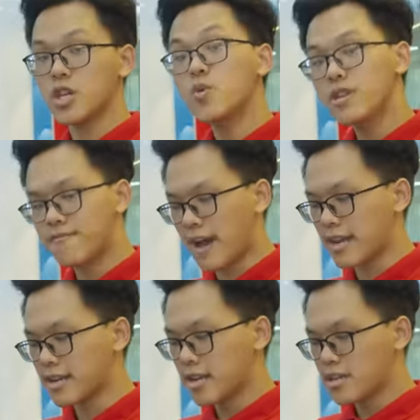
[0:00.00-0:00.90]
unifan
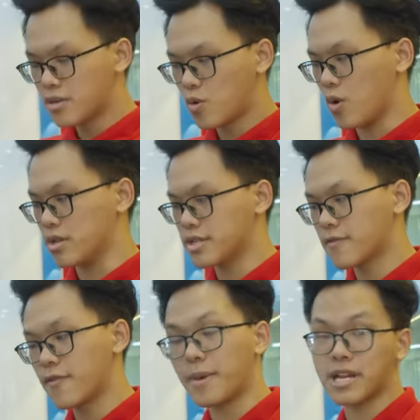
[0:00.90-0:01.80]
như của những chiếc
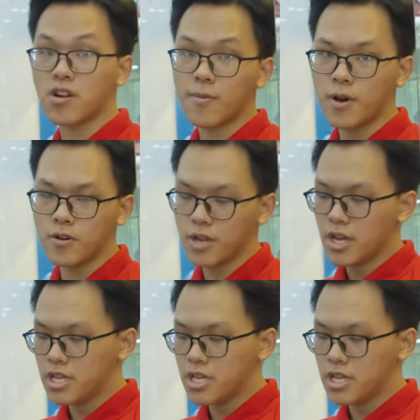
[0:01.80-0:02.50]
phiên bản cao cấp hơn,